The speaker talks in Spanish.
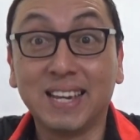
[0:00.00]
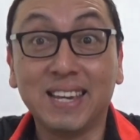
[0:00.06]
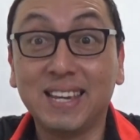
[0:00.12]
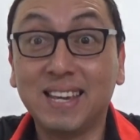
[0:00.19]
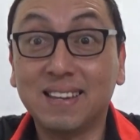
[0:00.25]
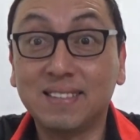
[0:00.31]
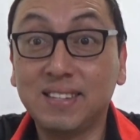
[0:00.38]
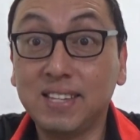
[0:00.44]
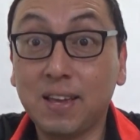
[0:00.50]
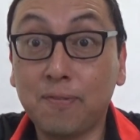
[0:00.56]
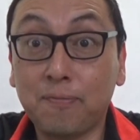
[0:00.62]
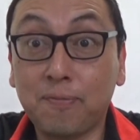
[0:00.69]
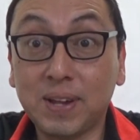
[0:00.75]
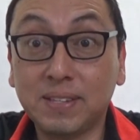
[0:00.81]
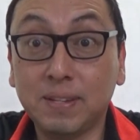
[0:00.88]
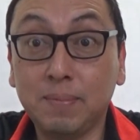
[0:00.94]
Y así de
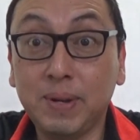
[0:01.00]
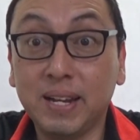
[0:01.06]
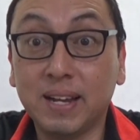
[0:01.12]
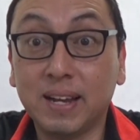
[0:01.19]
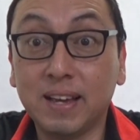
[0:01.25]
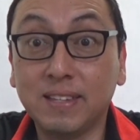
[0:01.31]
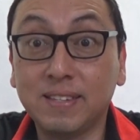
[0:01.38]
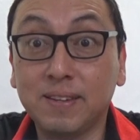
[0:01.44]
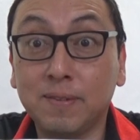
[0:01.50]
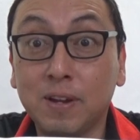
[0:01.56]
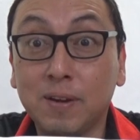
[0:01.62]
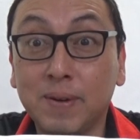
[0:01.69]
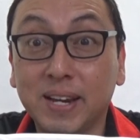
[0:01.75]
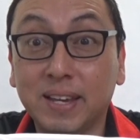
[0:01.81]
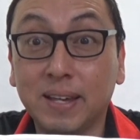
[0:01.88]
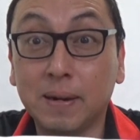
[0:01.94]
fácil, miren, ahí sí le
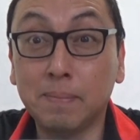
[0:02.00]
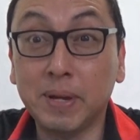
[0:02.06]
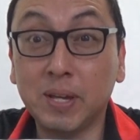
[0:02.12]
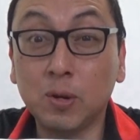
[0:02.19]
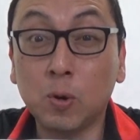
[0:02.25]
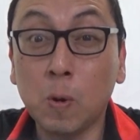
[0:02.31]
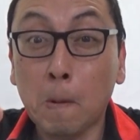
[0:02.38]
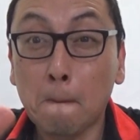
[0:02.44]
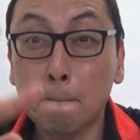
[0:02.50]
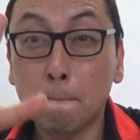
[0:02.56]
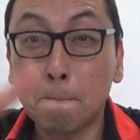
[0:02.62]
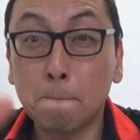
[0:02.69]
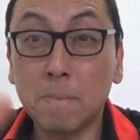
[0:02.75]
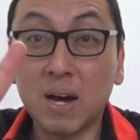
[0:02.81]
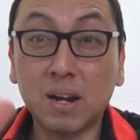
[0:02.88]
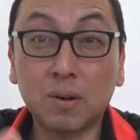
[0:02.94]
va a quedar medio
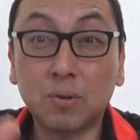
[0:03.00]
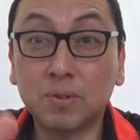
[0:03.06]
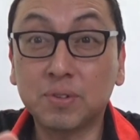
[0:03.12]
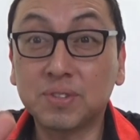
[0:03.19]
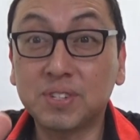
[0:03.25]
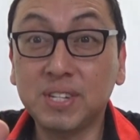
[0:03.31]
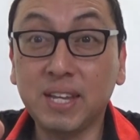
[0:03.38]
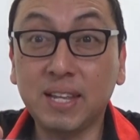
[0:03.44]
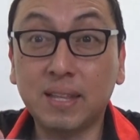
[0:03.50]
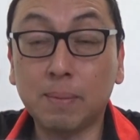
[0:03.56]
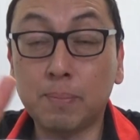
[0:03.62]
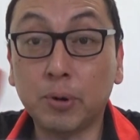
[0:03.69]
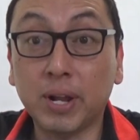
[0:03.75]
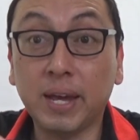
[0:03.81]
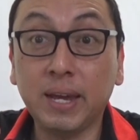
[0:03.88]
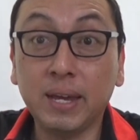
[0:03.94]
marroncita
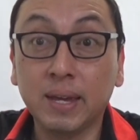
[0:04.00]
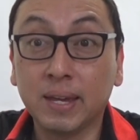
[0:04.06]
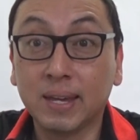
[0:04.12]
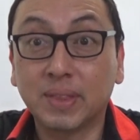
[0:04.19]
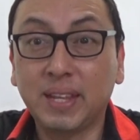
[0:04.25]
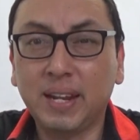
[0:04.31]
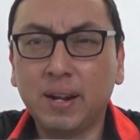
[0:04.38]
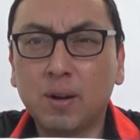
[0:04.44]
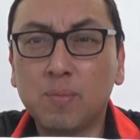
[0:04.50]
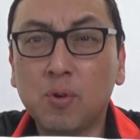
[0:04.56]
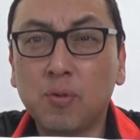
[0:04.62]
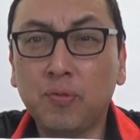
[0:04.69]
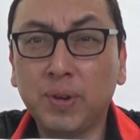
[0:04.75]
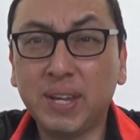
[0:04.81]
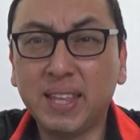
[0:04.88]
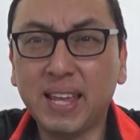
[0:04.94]
por ahí. Tiene como
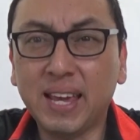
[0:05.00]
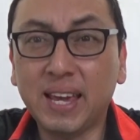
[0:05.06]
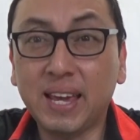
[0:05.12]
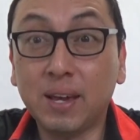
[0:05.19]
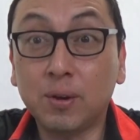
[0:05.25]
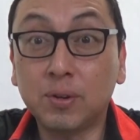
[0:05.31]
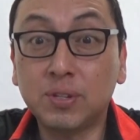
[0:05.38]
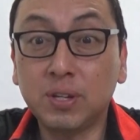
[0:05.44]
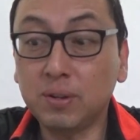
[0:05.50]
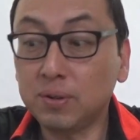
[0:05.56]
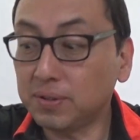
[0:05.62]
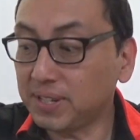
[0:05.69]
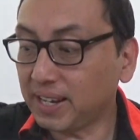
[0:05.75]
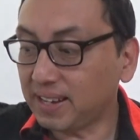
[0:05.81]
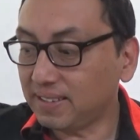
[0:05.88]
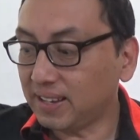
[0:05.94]
fideos y no
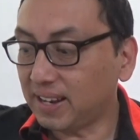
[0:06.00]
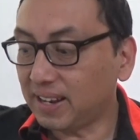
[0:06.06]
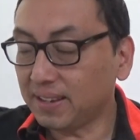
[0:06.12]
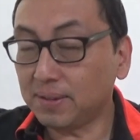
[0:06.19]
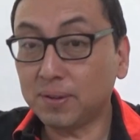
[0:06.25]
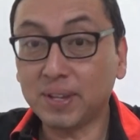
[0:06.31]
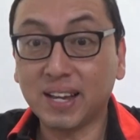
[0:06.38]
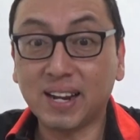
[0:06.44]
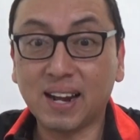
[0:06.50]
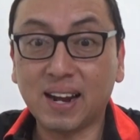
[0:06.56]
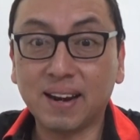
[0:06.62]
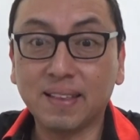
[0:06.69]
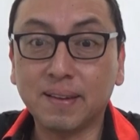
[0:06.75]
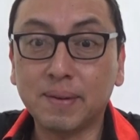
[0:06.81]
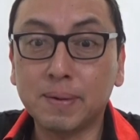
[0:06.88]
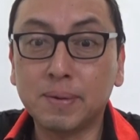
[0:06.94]
sé qué será esto de
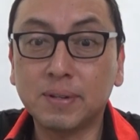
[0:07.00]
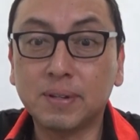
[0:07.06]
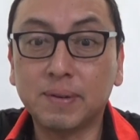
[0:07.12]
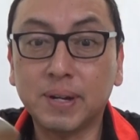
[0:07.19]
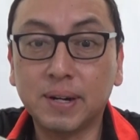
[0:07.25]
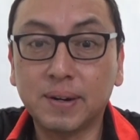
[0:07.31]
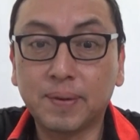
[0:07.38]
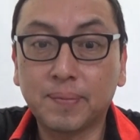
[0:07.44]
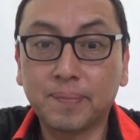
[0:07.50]
carne, a ver, vamos a ver.